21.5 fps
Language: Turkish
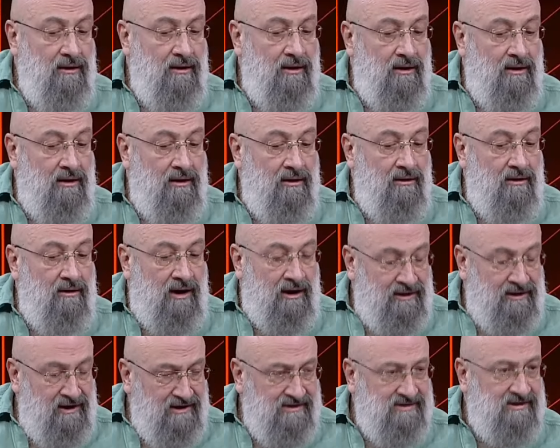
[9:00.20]
e,
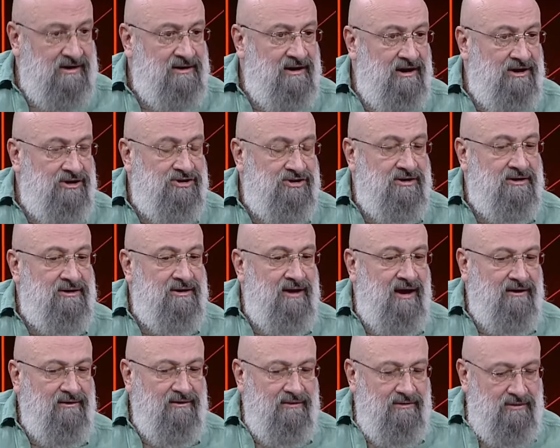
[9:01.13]
anayasayı
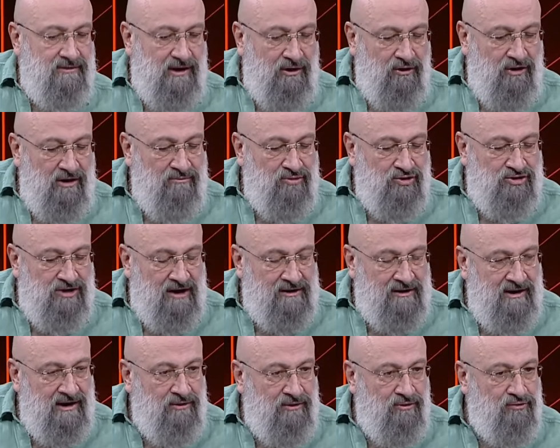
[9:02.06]
değiştirdiler. Terörle
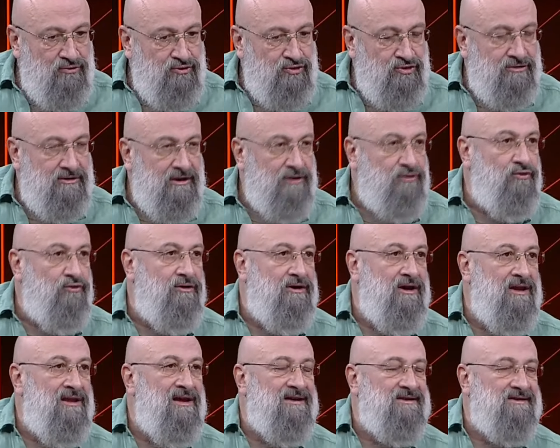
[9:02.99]
mücadele konusunda
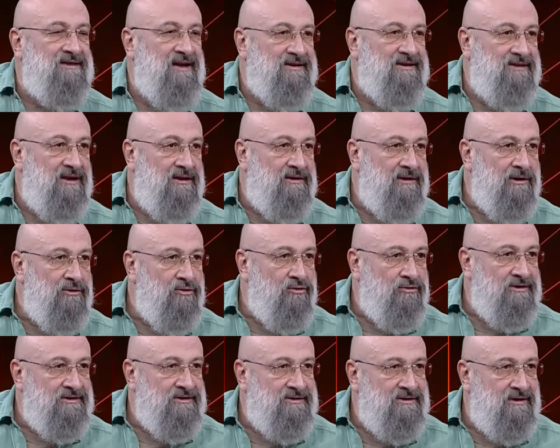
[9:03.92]
Türkiye'nin hassasiyetleri
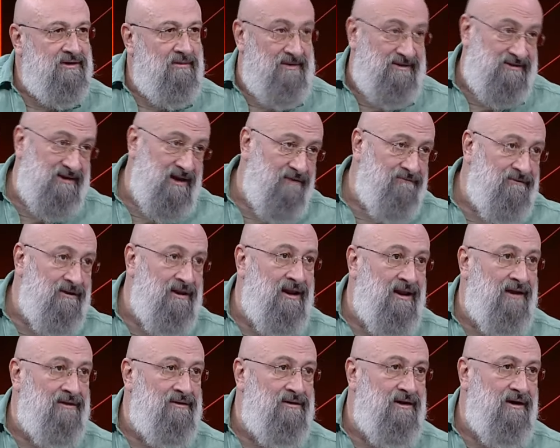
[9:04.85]
noktasında mesela
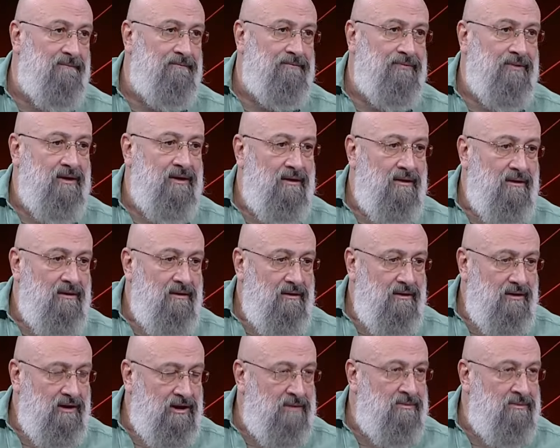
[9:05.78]
Finlandiya
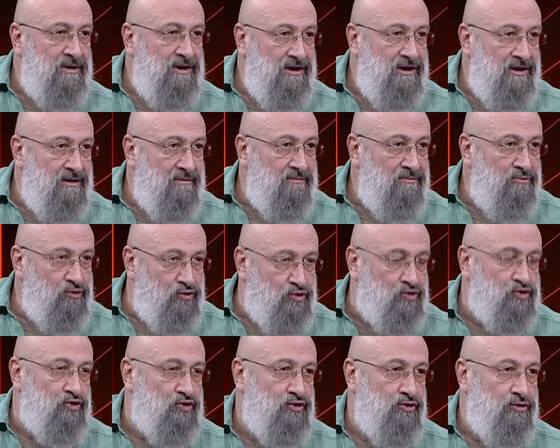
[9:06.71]

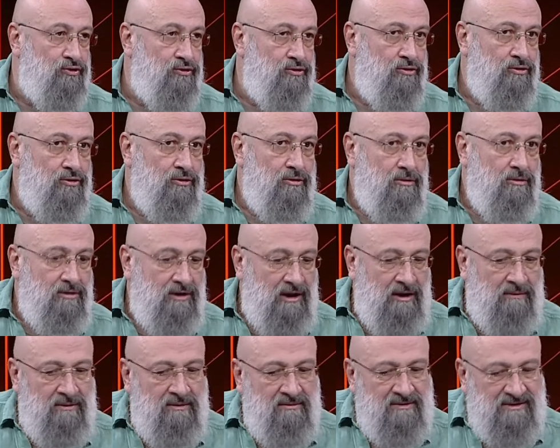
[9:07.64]
2023
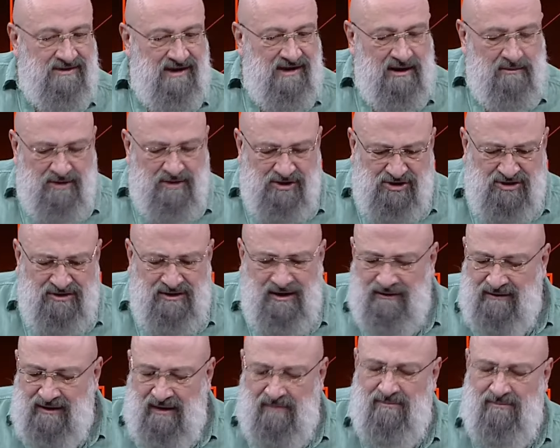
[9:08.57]
dediğim gibi sene
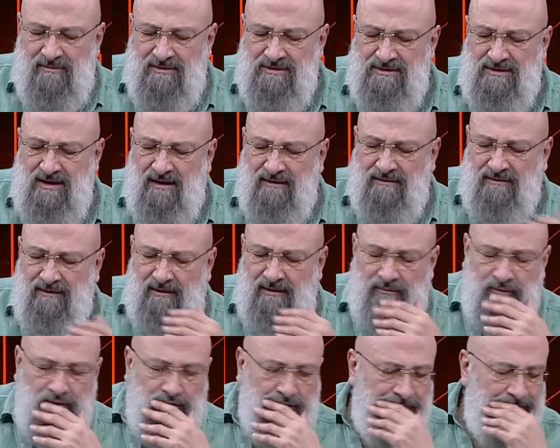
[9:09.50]
başındaydı tam sayı
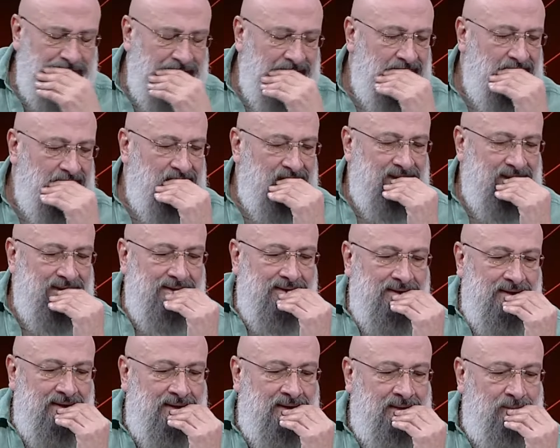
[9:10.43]
hatırlamıyorum.
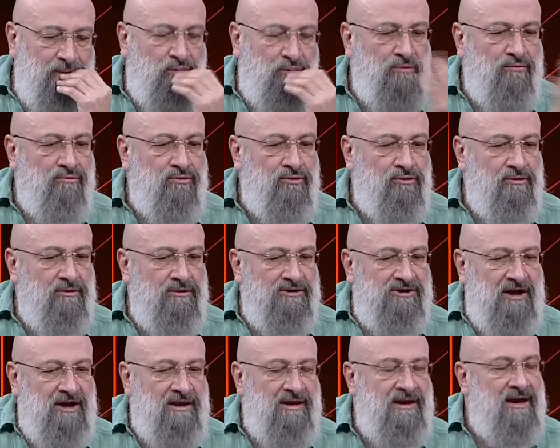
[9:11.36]
E, bütün bu
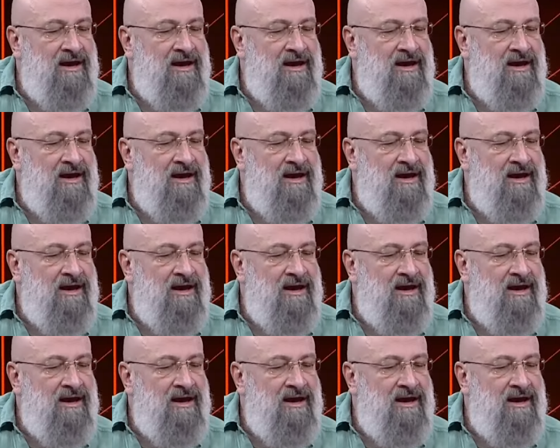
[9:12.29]
şeyleri